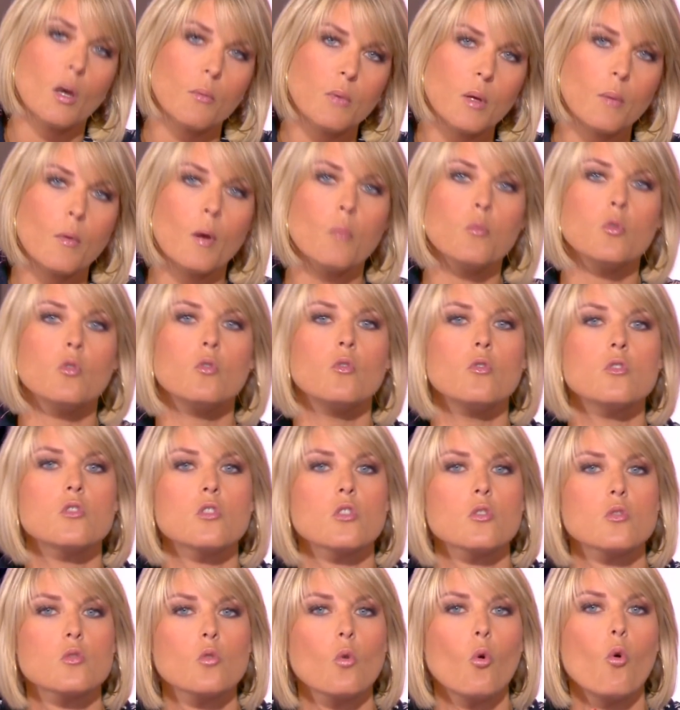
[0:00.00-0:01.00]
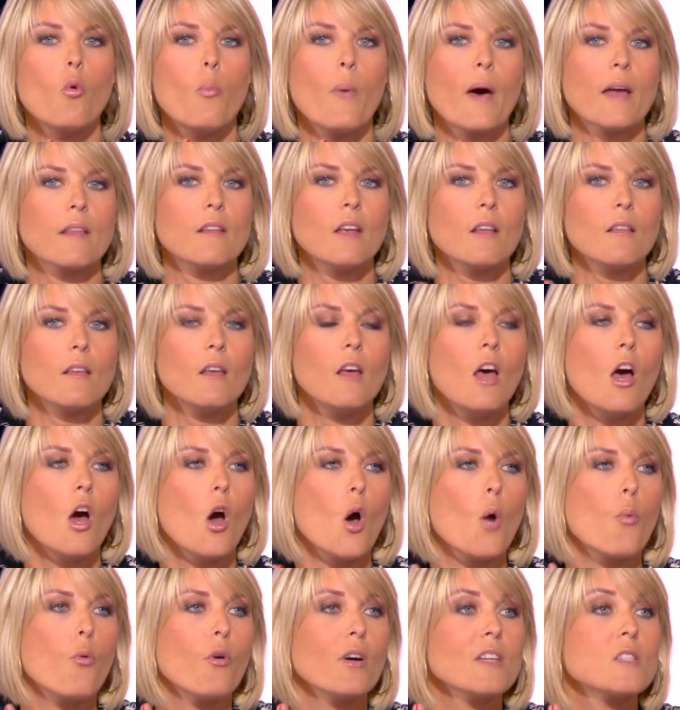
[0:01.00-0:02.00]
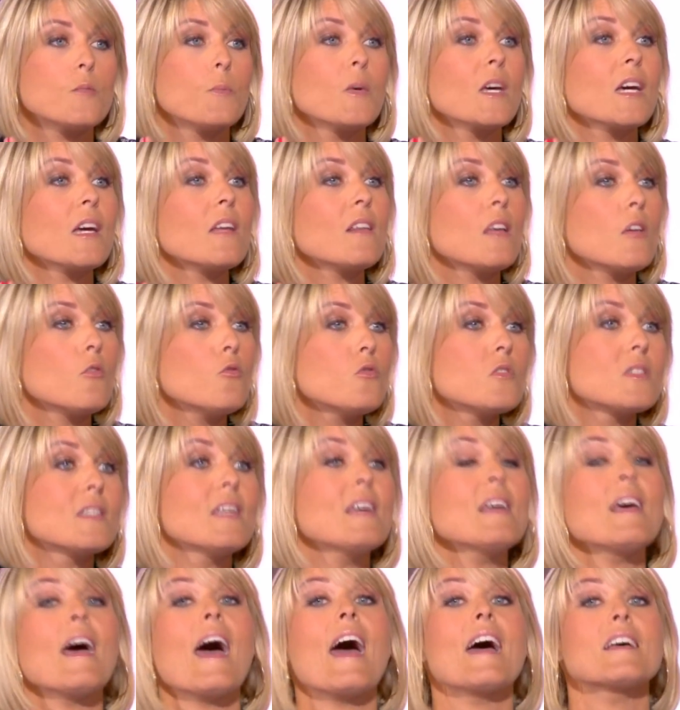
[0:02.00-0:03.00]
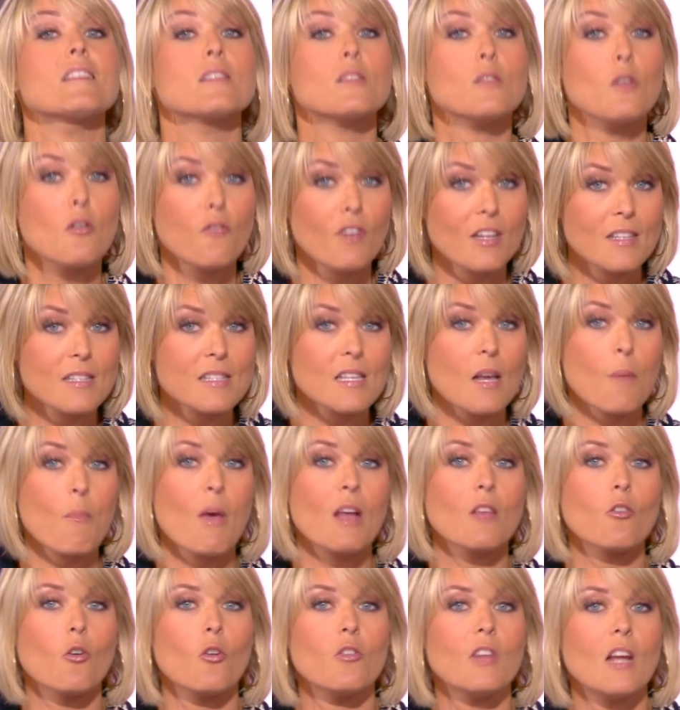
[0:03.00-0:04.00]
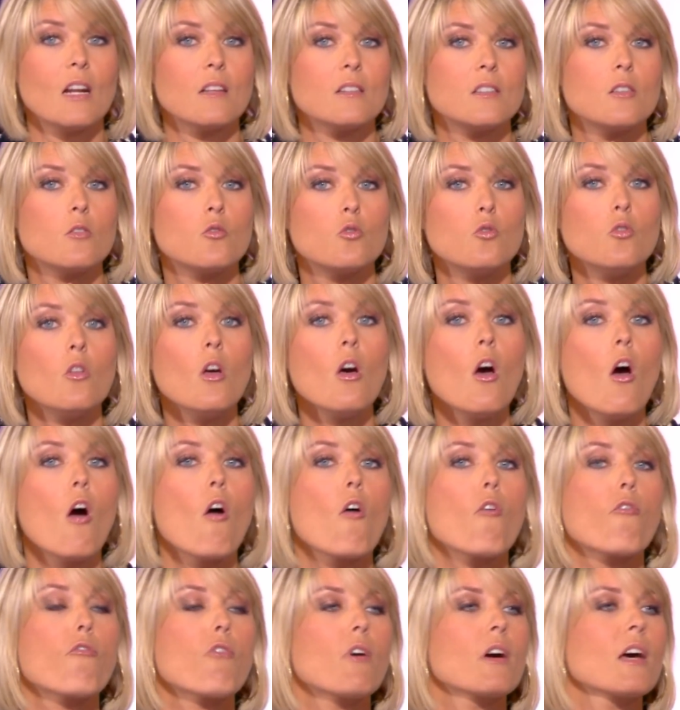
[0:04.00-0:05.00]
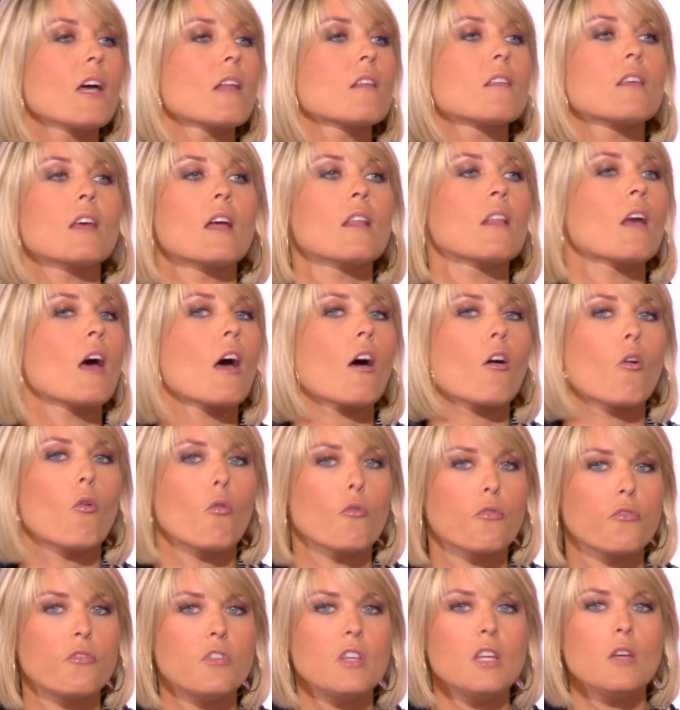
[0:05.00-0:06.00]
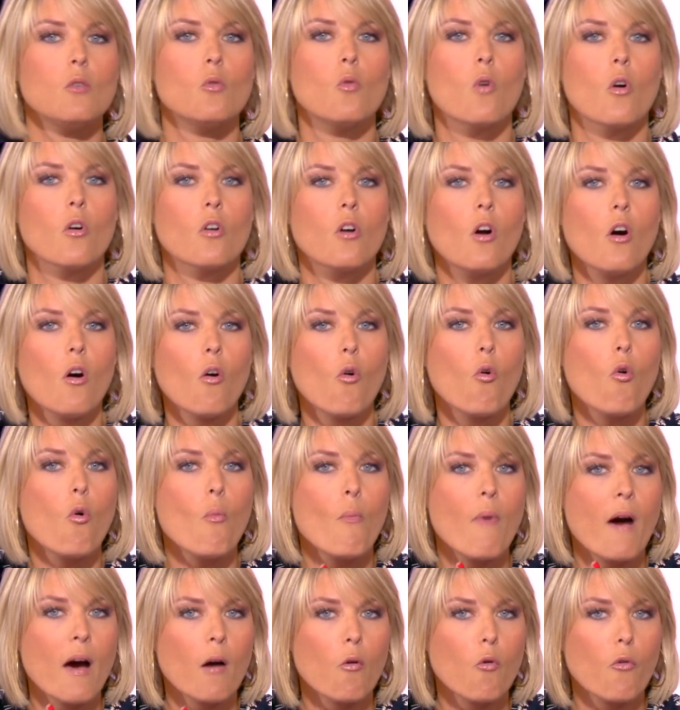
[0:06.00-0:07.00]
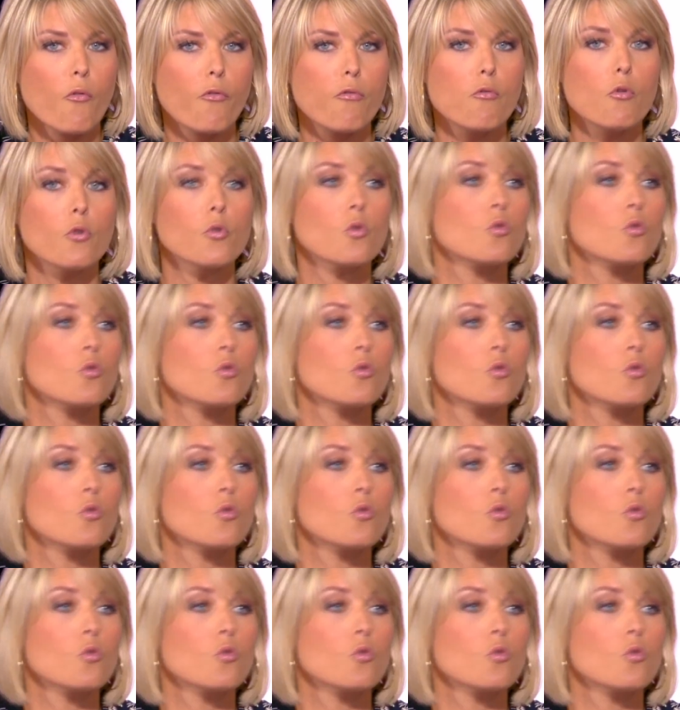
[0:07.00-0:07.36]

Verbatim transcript: minimum de 200 euros par tête pour espérer déguster à 125 mètres d'altitude foie gras de canard confit ou encore homard au four.